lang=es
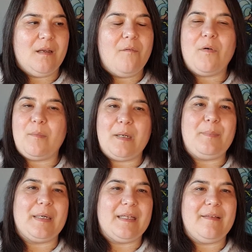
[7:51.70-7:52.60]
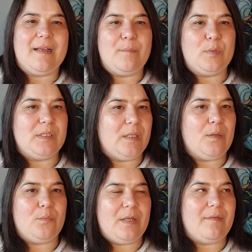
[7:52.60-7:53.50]
formar parte, digamos,
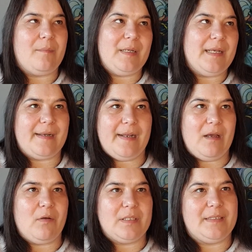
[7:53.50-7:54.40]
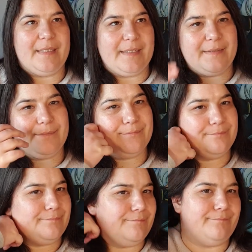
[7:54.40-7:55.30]
de una familia real aunque
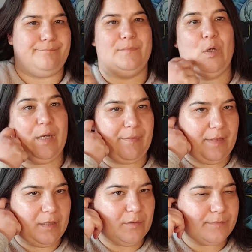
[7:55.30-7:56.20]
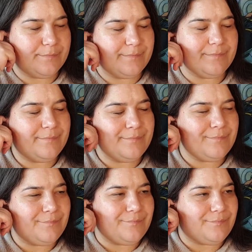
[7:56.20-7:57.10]
estén no ejerciendo.
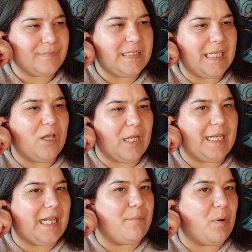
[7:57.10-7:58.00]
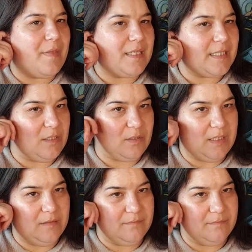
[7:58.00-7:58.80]
Ella lo quería el poder, se nota.